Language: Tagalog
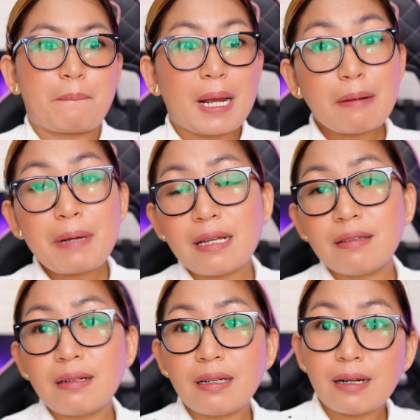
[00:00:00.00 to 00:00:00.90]
para
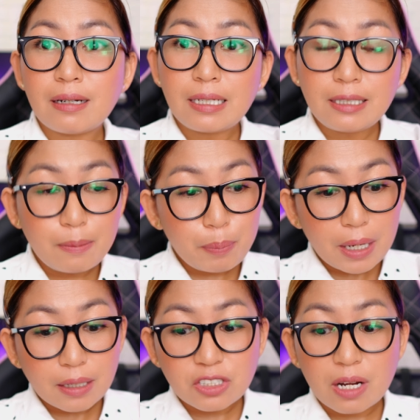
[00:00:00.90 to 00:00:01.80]
makita nila na hindi
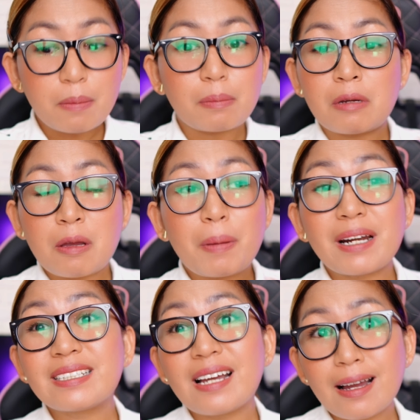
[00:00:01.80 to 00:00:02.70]
pala siya
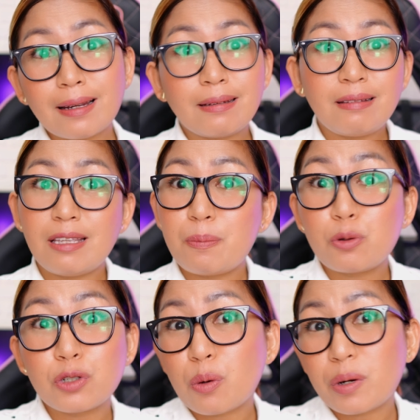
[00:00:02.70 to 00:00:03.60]
para sa akin, hindi
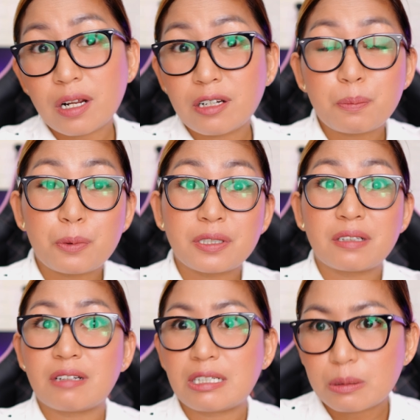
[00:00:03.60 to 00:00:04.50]
po siya 100%
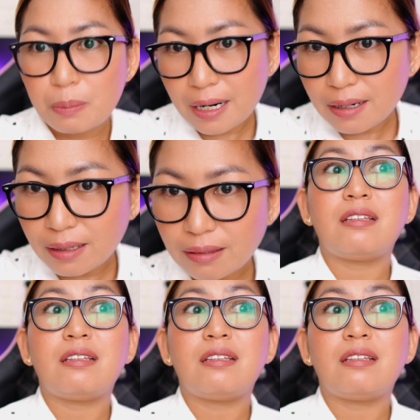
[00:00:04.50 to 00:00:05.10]
transparent.